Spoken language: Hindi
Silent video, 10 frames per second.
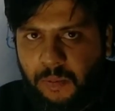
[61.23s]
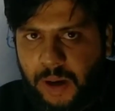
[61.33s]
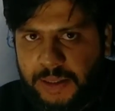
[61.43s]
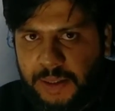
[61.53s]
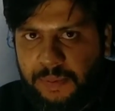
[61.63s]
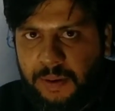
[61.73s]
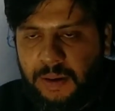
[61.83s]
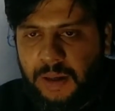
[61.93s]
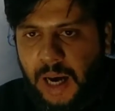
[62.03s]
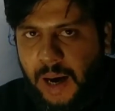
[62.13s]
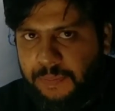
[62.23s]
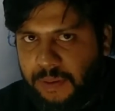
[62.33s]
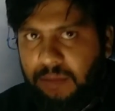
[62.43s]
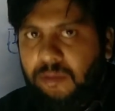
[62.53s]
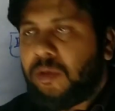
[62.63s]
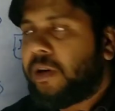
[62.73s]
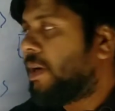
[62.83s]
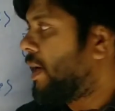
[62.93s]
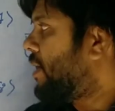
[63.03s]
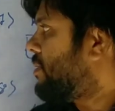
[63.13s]
वहाँ से आप गोल्ड
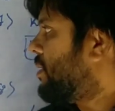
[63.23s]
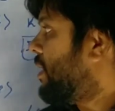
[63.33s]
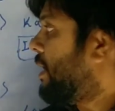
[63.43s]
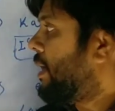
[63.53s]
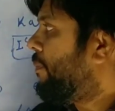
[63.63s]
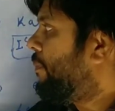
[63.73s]
निकाल सकते हैं